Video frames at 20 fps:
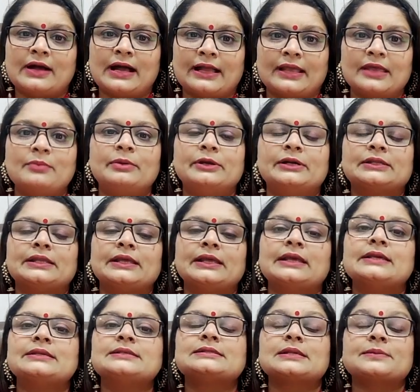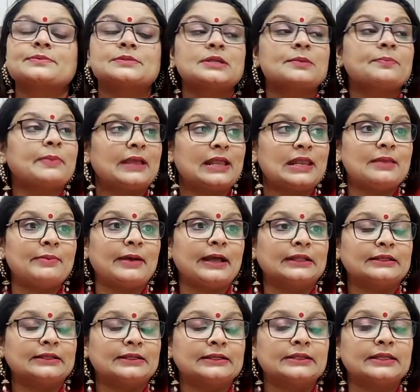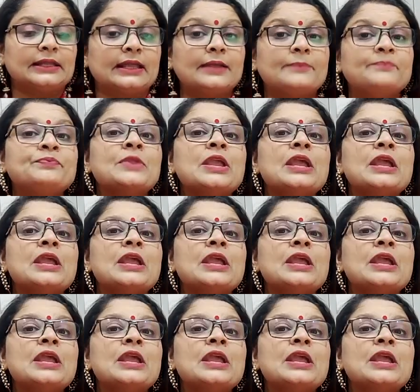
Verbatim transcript: आगे बढ़ते हैं सबसे पहले बात करते हैं